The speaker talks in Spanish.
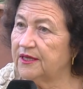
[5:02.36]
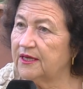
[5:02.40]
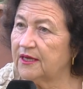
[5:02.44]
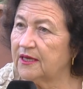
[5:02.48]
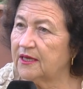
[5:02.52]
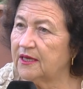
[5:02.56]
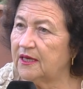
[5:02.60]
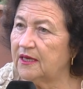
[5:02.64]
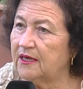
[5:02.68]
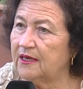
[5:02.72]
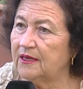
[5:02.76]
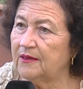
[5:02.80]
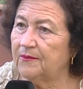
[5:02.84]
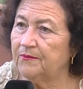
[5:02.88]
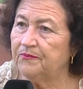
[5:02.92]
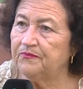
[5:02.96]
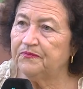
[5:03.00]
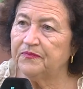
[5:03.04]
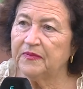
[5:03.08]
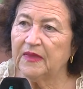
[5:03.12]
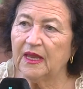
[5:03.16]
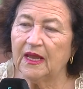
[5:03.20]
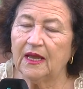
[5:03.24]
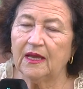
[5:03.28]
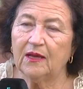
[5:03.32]
de esquí,
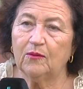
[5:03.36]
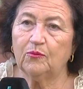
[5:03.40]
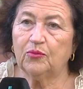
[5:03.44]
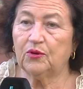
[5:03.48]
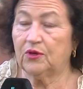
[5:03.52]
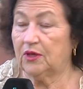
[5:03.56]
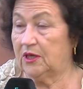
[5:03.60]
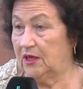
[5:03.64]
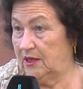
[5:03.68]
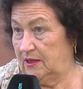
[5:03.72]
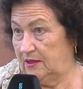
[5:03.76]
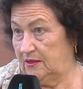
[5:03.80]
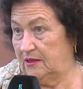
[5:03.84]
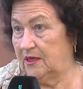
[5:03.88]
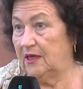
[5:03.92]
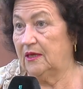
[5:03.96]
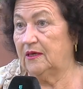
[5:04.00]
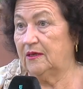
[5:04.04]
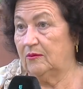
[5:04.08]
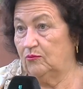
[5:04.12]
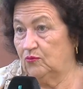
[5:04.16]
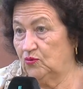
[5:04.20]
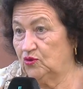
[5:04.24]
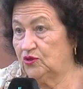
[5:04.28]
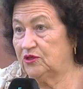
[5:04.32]
porque
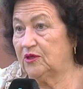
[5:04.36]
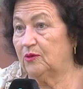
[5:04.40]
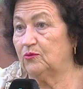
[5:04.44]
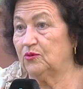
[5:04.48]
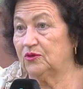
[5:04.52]
tiene mucha